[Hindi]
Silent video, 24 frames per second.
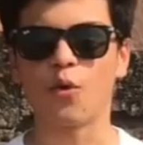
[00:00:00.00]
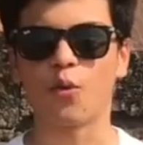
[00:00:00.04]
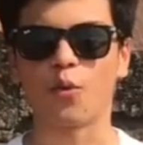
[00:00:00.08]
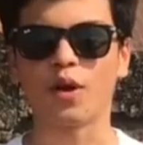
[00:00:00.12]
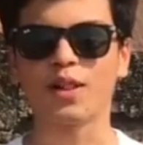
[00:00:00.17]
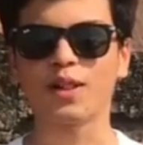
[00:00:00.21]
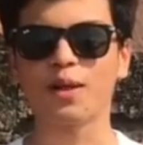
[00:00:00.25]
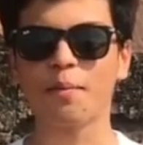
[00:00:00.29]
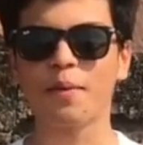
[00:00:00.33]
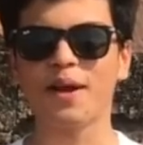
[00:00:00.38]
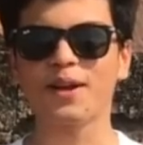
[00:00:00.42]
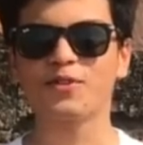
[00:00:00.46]

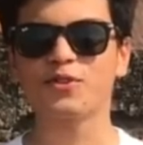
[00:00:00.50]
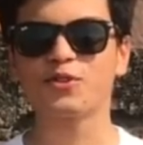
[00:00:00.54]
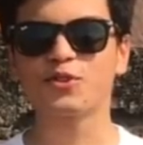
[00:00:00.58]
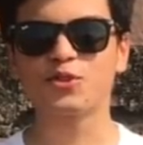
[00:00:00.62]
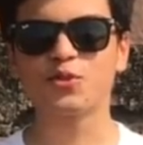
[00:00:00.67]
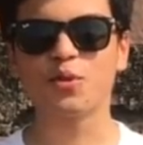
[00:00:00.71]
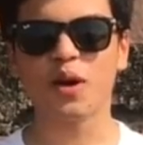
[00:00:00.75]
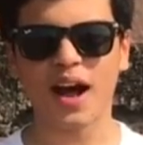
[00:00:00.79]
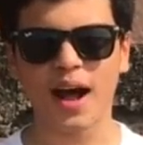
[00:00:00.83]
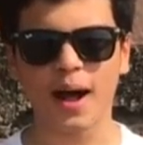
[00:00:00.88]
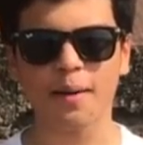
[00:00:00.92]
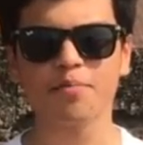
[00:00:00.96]
वेलकम बैक
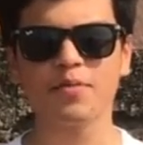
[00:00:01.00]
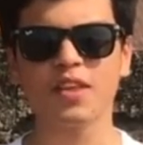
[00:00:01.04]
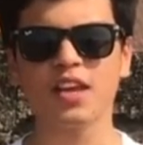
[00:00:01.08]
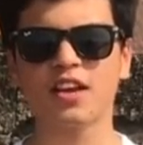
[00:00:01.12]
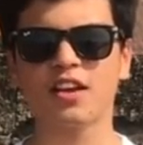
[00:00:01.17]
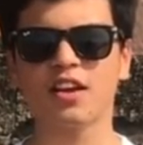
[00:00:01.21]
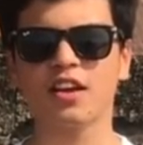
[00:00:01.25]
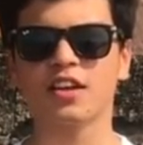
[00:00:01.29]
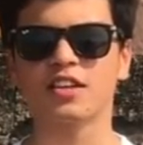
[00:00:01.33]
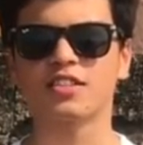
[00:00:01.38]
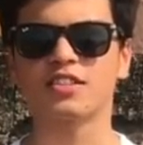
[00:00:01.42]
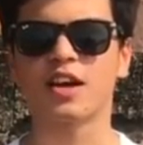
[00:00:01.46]
दोस्तों आप
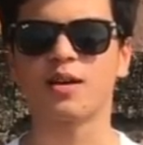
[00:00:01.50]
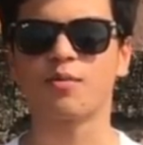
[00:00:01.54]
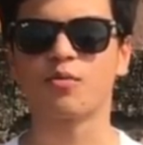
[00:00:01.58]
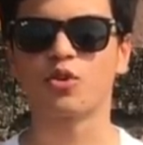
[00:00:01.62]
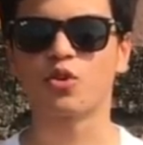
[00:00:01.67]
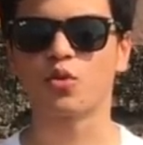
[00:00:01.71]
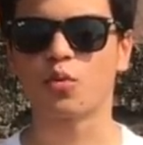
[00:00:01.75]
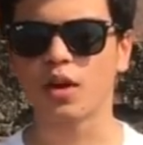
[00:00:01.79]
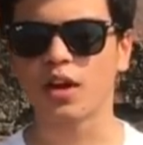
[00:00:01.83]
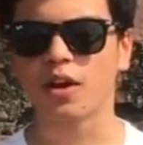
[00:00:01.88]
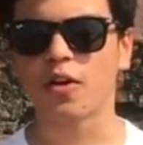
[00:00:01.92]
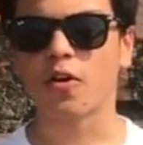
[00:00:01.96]
देख रहे हैं यसा
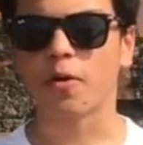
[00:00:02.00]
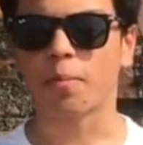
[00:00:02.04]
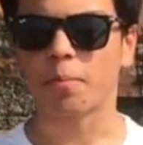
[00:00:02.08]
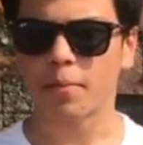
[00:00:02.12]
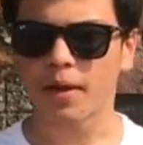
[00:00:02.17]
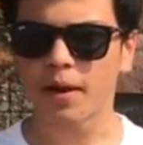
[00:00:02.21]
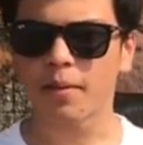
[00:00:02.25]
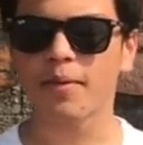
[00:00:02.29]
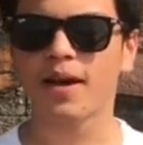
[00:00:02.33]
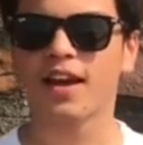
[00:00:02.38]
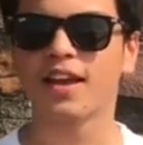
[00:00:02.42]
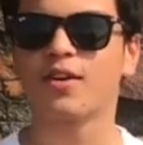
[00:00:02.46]
मोटो वर्ल्ड और
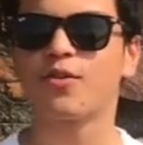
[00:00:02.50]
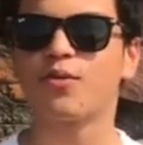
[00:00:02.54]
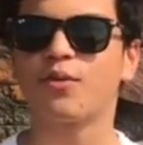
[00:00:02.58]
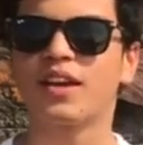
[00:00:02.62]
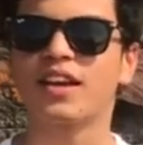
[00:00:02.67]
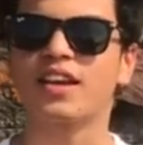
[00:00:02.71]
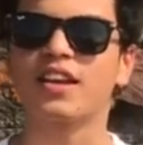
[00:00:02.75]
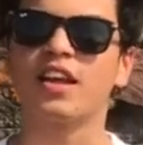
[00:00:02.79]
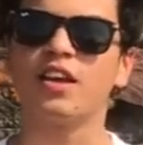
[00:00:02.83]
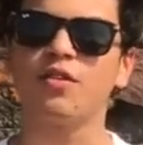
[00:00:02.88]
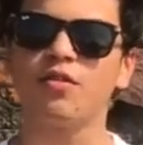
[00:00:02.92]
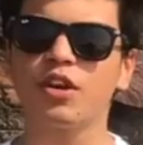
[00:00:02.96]
फिर मैं आया हूँ
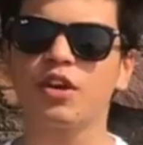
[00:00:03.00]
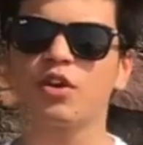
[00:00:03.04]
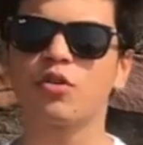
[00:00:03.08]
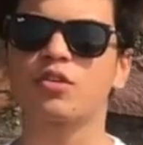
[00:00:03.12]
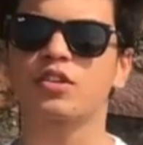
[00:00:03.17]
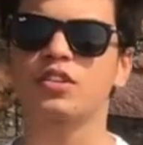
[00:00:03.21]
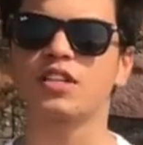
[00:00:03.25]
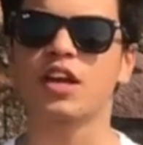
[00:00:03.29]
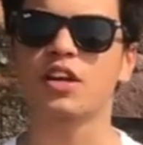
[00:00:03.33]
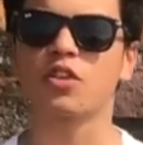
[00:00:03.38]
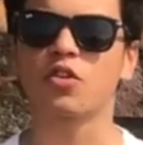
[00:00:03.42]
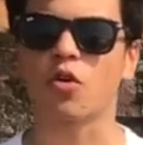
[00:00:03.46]
एक नई वीडियो
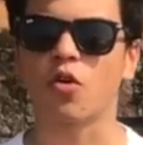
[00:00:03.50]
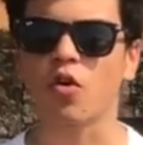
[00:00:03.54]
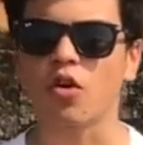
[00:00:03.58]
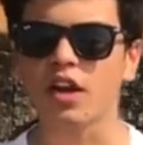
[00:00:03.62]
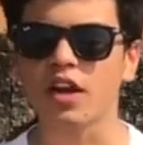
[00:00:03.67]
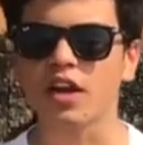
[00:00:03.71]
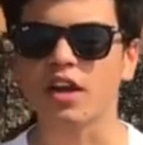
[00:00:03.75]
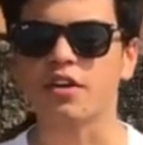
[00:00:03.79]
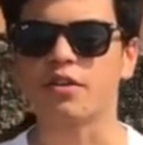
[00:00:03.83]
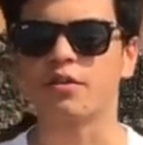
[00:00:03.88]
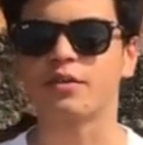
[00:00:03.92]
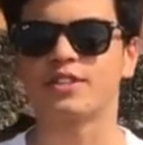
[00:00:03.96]
के साथ
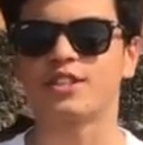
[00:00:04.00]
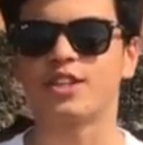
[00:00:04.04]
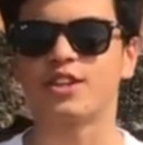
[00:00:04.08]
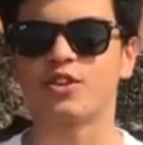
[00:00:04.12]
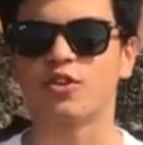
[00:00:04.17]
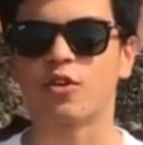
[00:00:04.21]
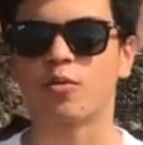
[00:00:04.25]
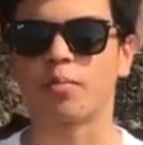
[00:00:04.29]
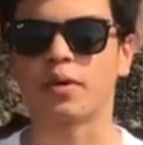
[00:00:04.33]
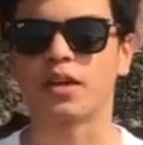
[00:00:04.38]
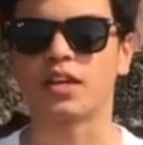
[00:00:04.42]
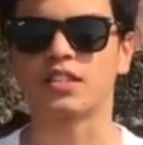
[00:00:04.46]
और एक इंटरेस्टिंग
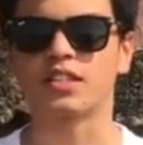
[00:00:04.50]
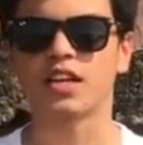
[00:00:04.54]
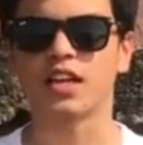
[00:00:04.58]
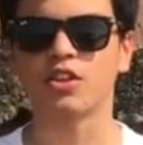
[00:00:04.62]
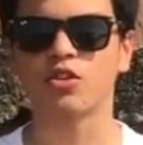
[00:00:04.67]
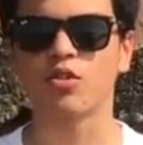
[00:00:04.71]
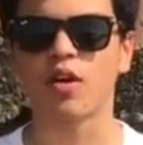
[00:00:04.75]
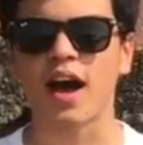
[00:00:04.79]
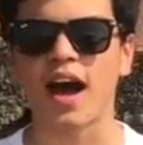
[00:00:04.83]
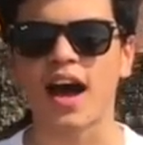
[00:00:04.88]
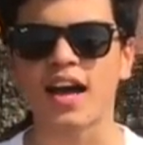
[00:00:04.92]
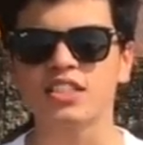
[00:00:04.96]
टॉपिक के
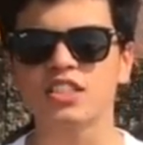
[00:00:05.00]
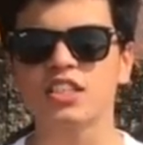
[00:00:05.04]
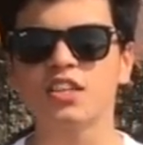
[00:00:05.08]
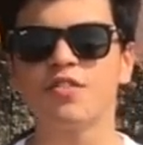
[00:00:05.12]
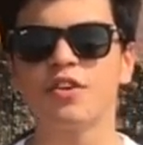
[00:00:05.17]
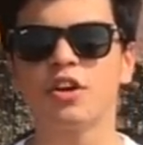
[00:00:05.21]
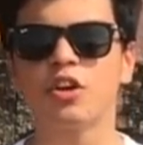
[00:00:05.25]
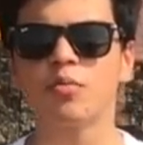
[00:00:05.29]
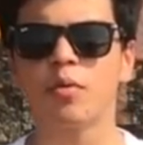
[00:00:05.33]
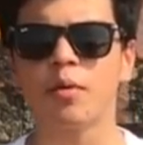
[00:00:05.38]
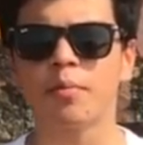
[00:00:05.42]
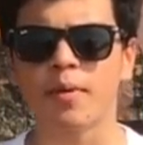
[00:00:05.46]
साथ तो आज की
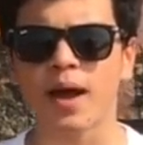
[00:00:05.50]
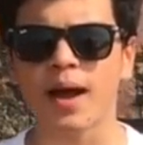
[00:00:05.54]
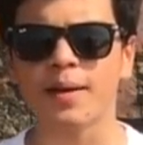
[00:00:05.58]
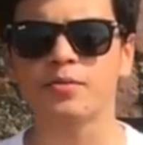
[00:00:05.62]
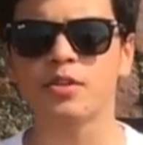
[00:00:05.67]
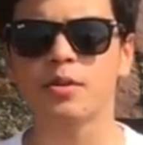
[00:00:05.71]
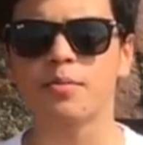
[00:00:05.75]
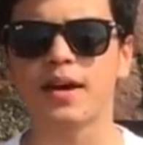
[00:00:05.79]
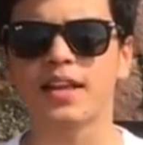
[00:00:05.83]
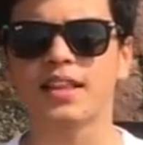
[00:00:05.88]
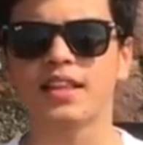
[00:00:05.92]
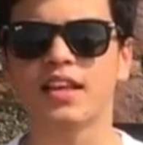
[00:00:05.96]
वीडियो में मैं
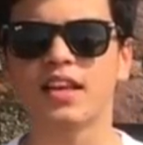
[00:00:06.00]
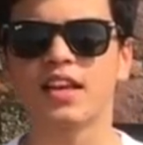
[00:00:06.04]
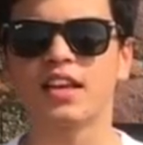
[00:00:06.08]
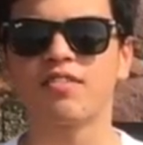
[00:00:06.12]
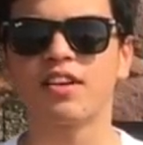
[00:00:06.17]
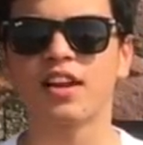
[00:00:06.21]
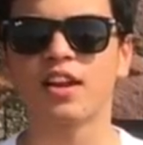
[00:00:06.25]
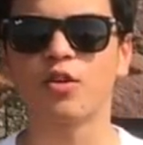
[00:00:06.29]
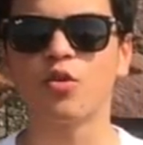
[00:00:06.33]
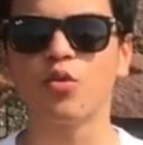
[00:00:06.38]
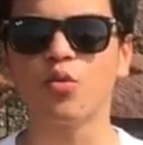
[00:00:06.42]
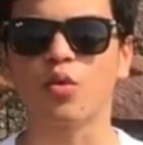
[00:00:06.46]
आपसे बात करने
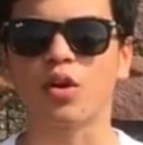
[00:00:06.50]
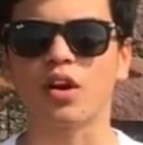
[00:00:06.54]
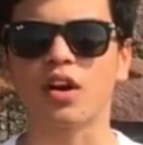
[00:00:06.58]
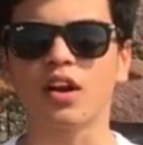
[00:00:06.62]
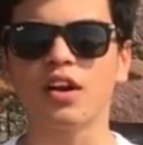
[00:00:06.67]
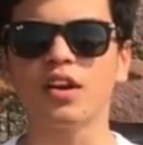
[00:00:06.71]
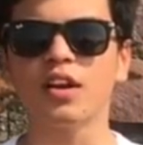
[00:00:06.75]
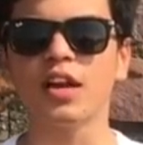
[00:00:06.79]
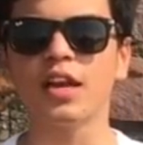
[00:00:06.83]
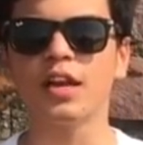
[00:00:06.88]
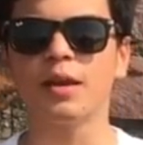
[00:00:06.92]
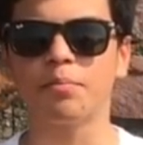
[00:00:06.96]
वाला हूँ
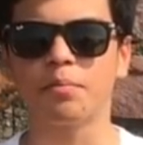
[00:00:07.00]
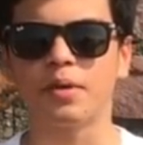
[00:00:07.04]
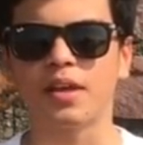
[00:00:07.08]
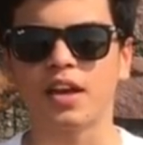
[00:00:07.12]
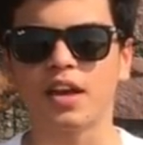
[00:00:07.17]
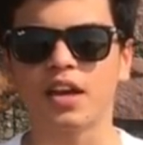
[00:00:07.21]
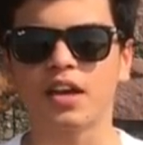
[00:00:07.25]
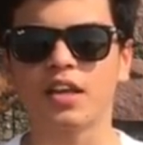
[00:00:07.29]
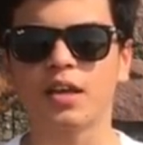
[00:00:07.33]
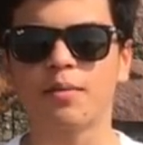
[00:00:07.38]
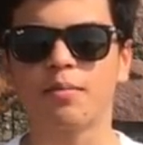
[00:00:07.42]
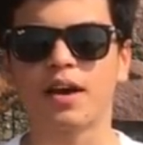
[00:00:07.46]
रन इन
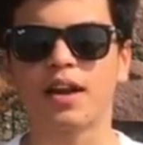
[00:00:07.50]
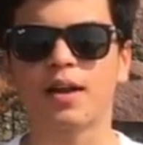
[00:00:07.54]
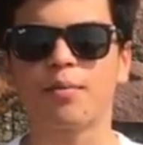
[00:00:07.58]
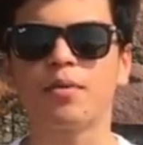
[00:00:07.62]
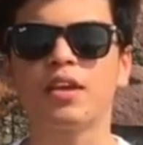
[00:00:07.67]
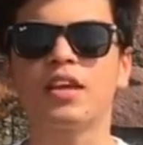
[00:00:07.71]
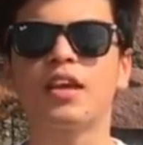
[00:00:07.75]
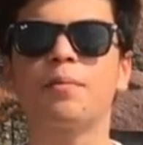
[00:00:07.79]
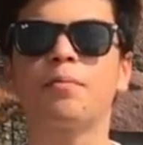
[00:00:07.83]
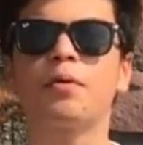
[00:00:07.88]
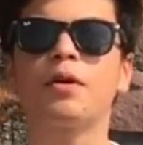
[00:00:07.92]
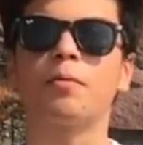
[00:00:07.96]
पीरियड के बारे
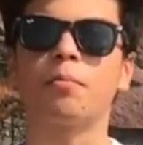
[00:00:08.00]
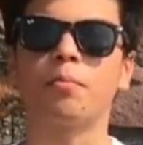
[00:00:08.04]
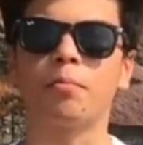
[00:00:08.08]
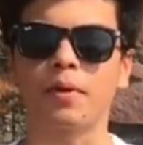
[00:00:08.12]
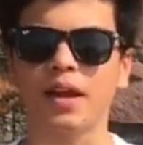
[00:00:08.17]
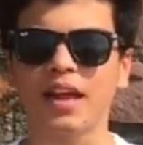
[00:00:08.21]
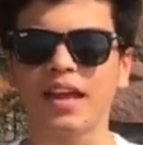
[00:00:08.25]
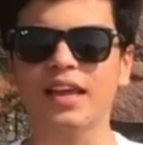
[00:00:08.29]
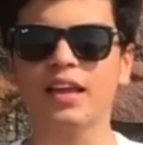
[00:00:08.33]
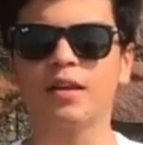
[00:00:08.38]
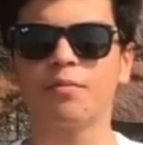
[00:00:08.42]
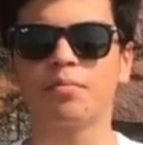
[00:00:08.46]
में या फिर
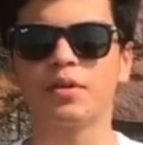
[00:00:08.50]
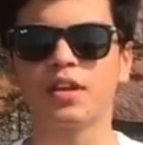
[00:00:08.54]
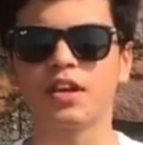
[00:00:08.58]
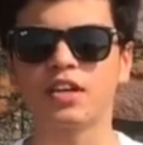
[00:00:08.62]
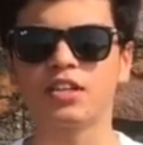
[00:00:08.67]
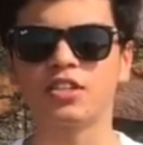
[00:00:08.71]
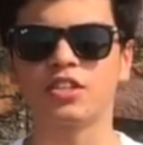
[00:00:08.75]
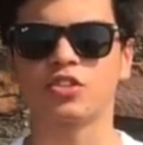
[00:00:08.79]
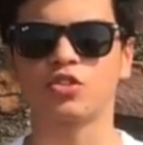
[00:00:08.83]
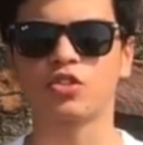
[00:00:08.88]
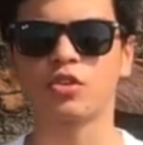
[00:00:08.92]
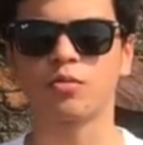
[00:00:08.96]
ब्रेक इन
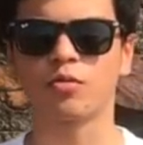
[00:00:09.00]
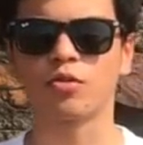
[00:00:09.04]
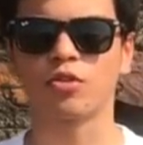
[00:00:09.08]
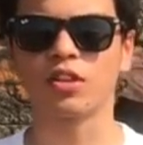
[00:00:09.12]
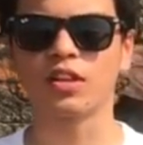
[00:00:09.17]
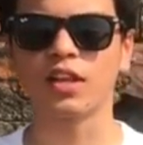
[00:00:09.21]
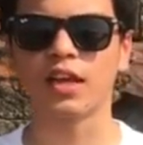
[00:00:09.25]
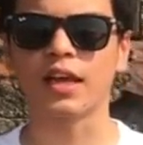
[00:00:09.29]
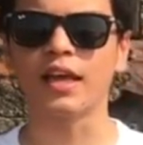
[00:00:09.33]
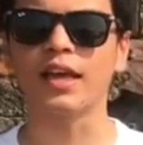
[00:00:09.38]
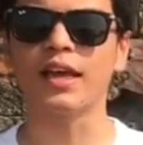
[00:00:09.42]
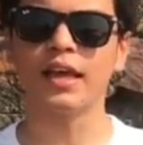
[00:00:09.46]
पीरियड जिसको
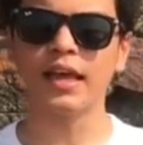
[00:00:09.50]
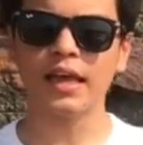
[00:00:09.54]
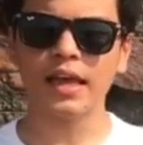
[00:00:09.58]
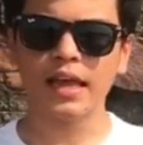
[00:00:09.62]
बोलते हैं